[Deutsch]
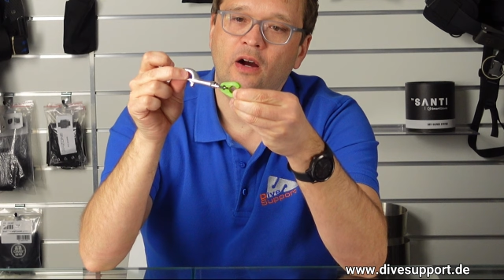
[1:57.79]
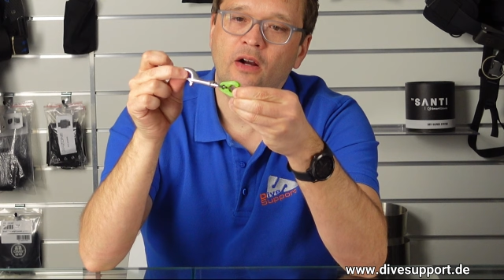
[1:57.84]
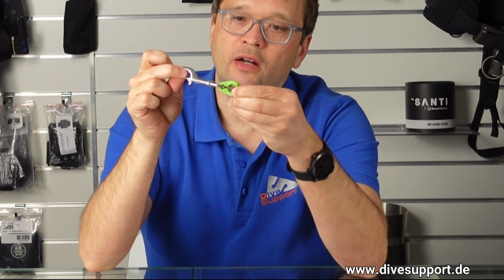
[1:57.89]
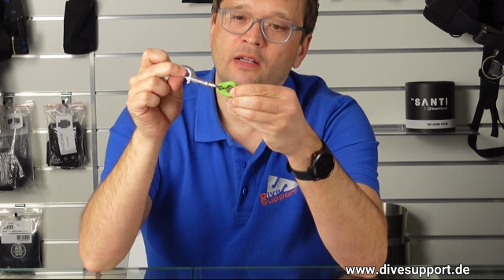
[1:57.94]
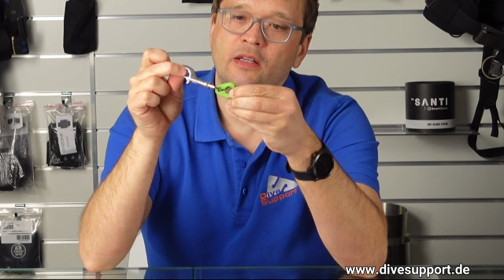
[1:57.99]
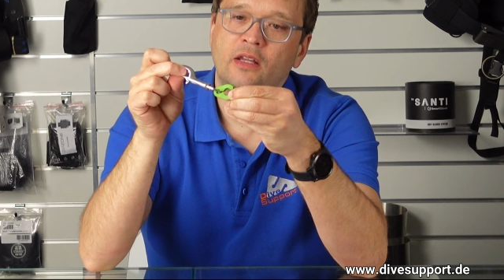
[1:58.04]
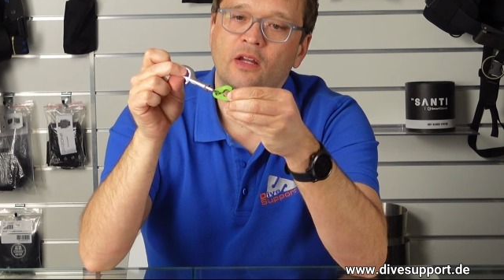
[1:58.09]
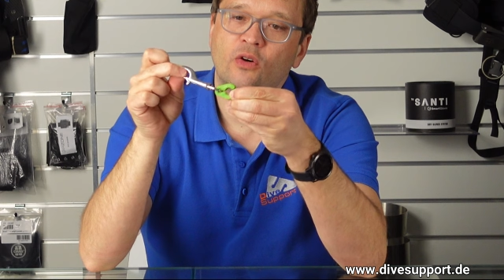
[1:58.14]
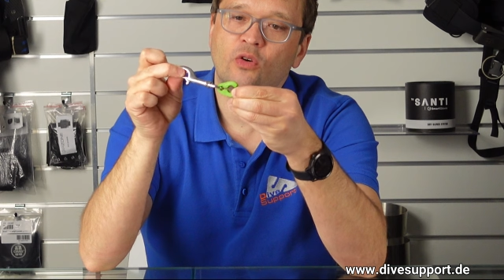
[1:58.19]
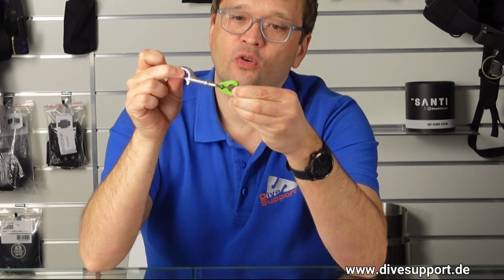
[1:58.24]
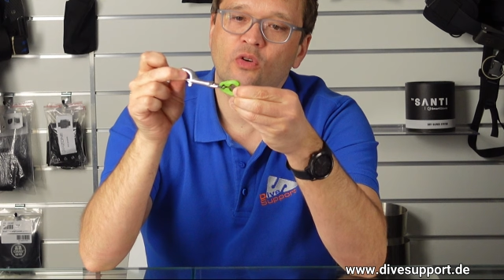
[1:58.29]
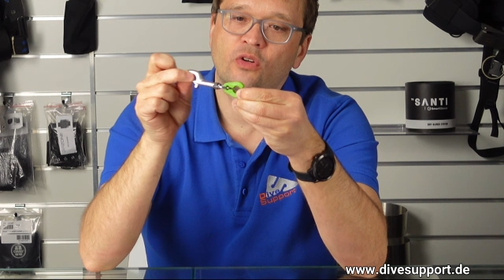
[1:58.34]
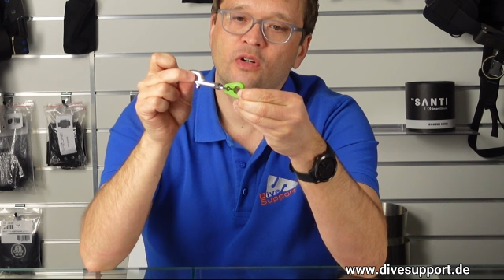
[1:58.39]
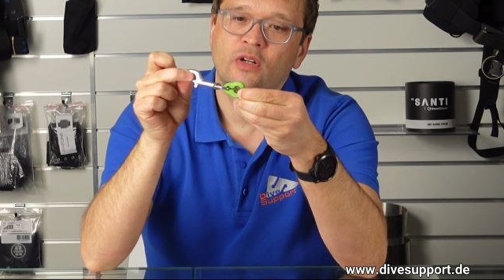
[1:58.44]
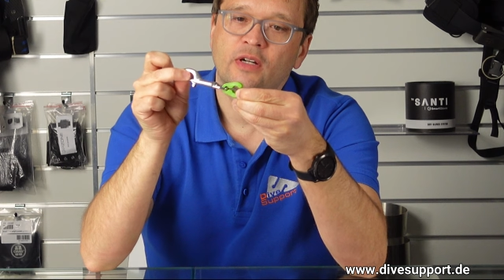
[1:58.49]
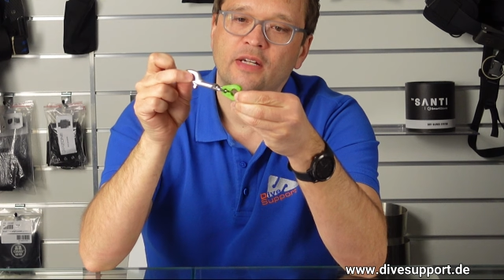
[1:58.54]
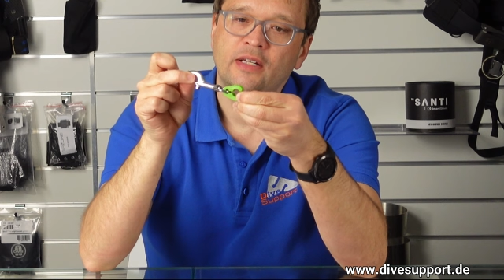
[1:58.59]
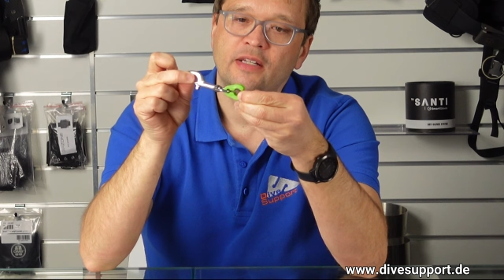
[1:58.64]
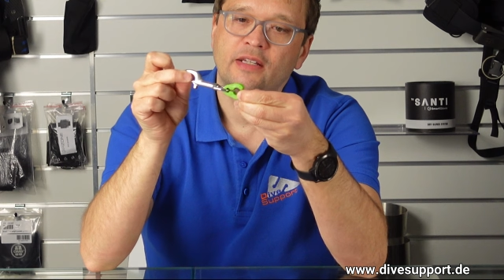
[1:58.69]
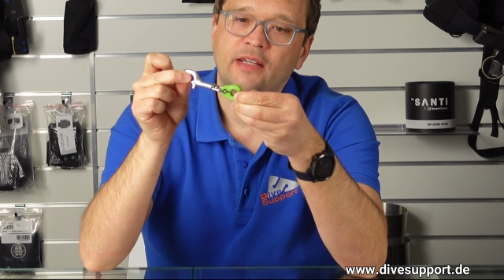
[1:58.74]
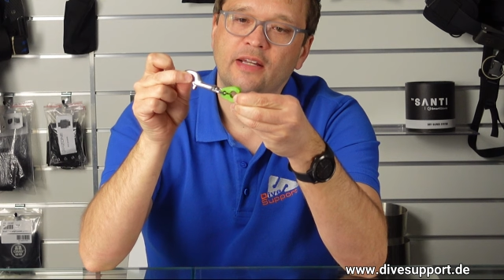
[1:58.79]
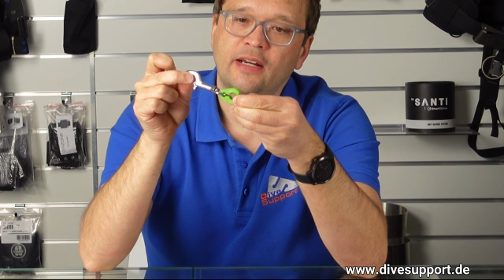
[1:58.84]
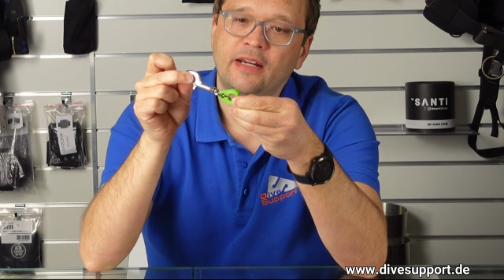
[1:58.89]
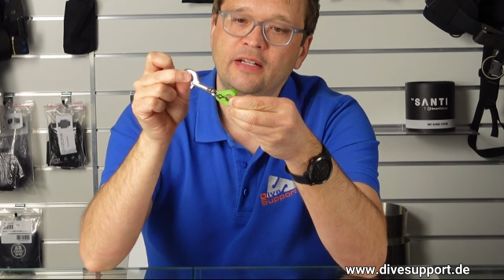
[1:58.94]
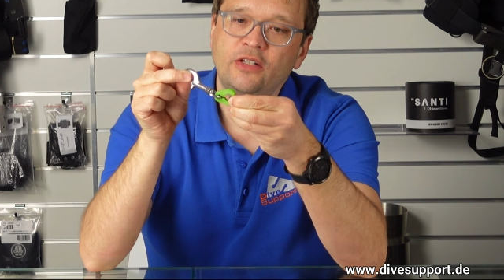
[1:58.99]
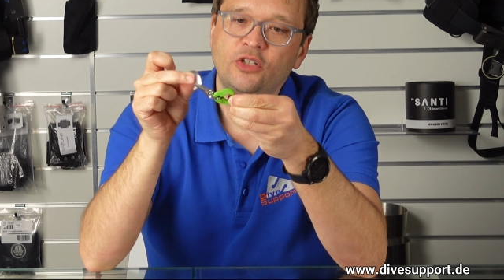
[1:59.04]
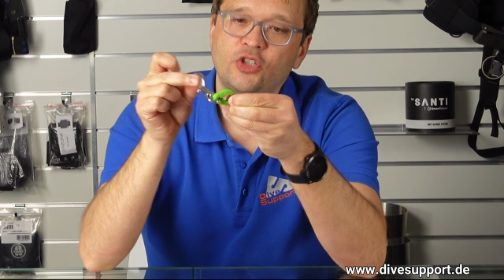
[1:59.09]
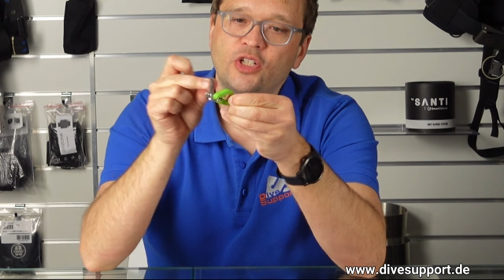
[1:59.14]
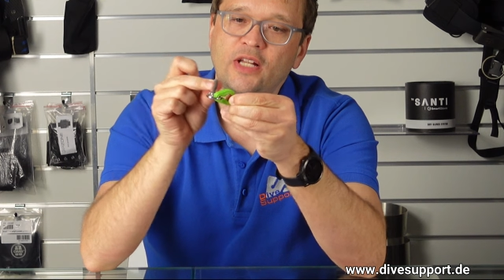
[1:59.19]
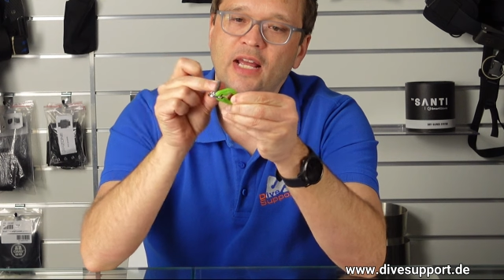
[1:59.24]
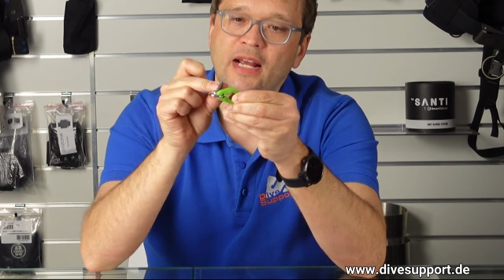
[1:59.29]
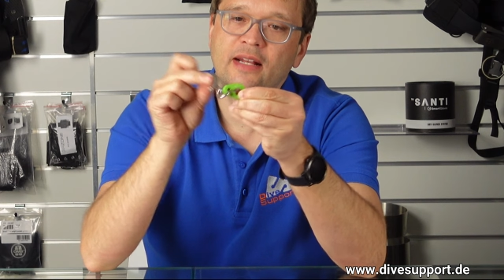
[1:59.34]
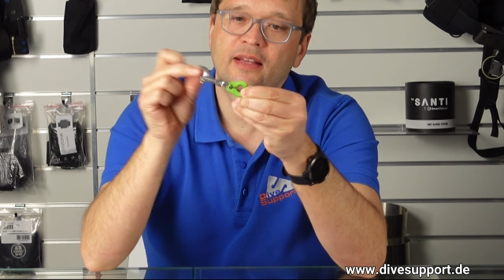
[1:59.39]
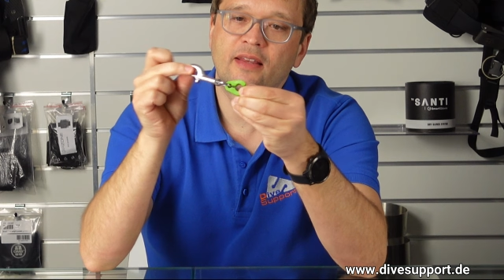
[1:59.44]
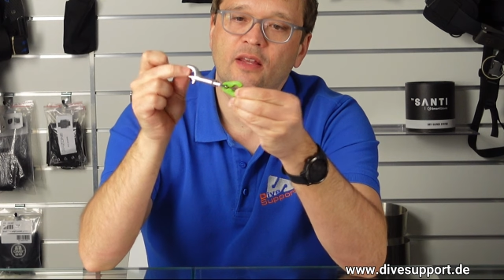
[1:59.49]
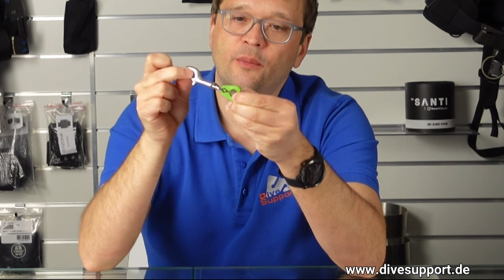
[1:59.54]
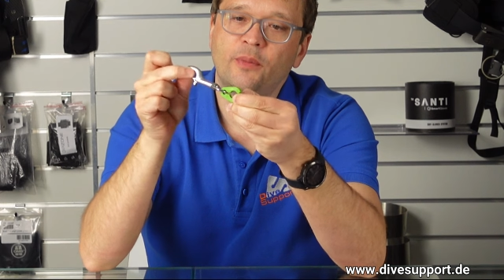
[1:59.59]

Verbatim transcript: Halterung drin steckt.